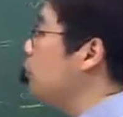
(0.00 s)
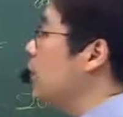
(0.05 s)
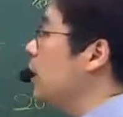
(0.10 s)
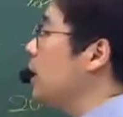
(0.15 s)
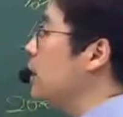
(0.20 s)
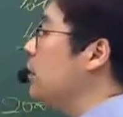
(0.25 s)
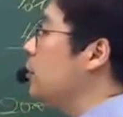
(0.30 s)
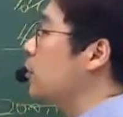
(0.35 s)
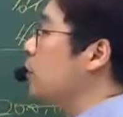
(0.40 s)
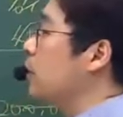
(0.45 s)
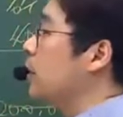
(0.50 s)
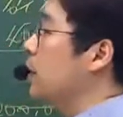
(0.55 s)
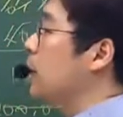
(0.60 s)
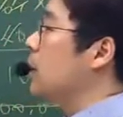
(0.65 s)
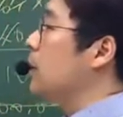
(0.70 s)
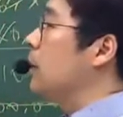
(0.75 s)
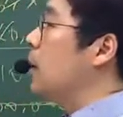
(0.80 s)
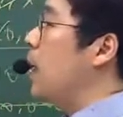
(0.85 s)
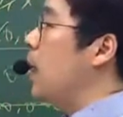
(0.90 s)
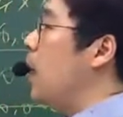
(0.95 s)
분야는 어떻게
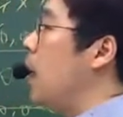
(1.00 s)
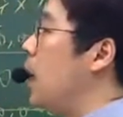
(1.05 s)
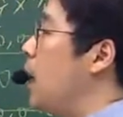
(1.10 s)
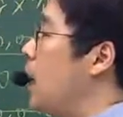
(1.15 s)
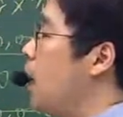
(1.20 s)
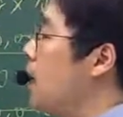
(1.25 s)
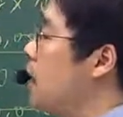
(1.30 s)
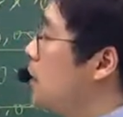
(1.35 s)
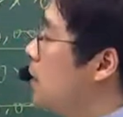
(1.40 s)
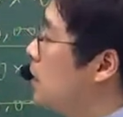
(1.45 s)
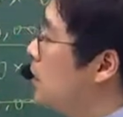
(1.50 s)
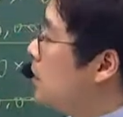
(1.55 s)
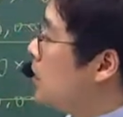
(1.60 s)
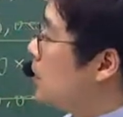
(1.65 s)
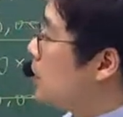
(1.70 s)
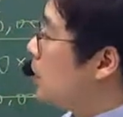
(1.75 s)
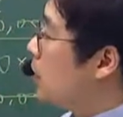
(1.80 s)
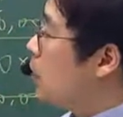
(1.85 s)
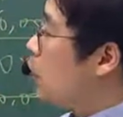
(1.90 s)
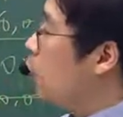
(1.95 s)
되느냐.
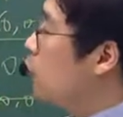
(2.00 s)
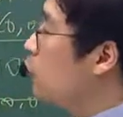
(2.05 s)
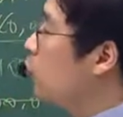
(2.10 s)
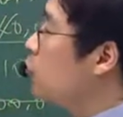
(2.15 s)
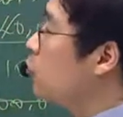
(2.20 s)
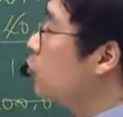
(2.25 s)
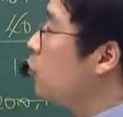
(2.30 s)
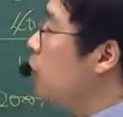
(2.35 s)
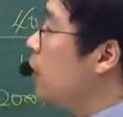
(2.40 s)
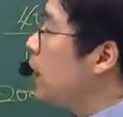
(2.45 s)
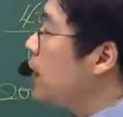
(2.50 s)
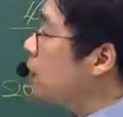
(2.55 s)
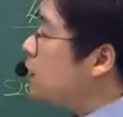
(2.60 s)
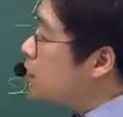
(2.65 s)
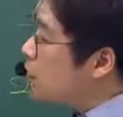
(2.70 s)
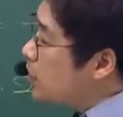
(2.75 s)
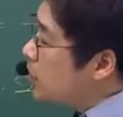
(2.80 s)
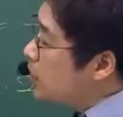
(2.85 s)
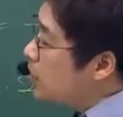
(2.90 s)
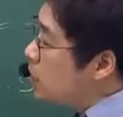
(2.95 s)
자, 전국 토의
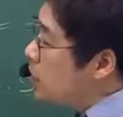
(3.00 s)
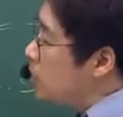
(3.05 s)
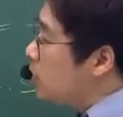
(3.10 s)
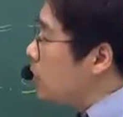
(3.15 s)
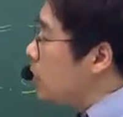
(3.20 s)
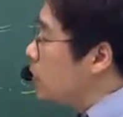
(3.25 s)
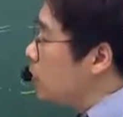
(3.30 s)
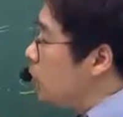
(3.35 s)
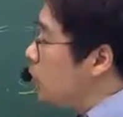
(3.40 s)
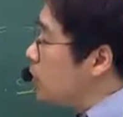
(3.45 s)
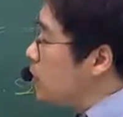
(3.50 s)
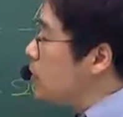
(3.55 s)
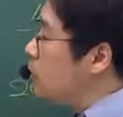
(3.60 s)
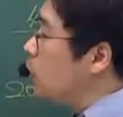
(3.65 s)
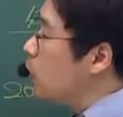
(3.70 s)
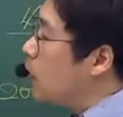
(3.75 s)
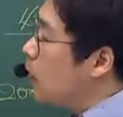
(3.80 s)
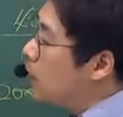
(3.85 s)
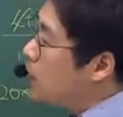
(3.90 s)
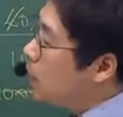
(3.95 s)
환경 친화적이고
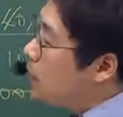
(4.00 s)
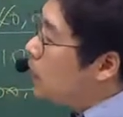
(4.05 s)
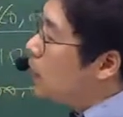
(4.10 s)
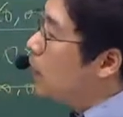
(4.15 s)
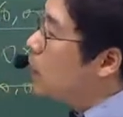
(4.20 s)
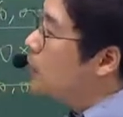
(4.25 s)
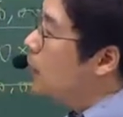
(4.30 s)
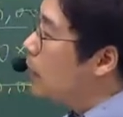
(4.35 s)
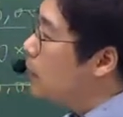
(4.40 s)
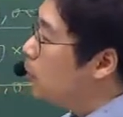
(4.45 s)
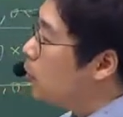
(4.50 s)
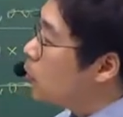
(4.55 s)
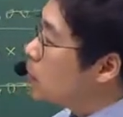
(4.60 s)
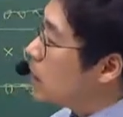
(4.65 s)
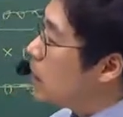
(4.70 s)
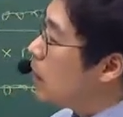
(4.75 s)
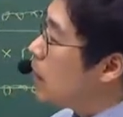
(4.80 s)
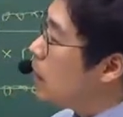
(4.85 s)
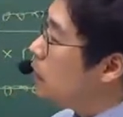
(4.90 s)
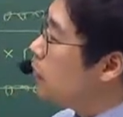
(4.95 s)
지속 가능한 개발을
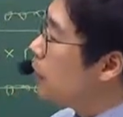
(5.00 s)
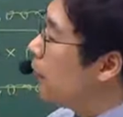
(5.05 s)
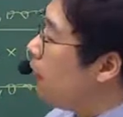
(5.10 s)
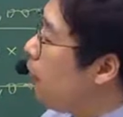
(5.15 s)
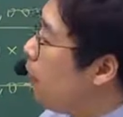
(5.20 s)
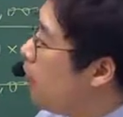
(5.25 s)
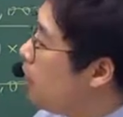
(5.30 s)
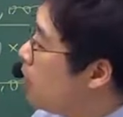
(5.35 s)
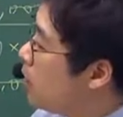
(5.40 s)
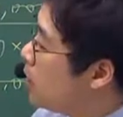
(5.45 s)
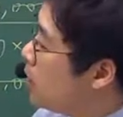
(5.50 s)
보장하고요.